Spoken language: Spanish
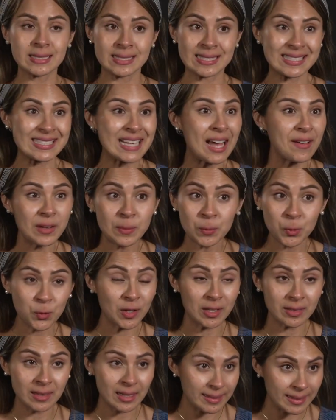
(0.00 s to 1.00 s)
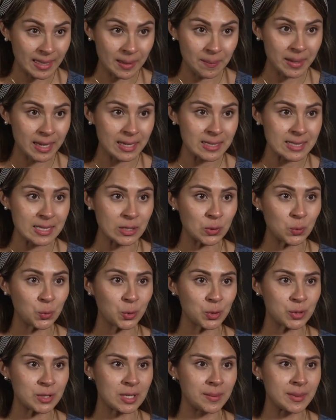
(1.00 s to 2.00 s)
saben muy bien del tema, si tú
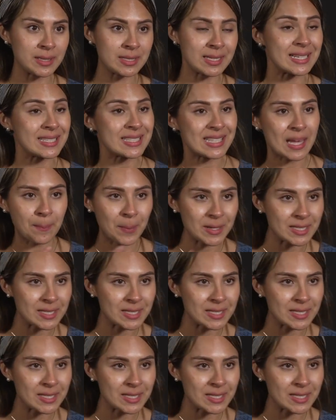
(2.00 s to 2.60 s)
no sabes qué está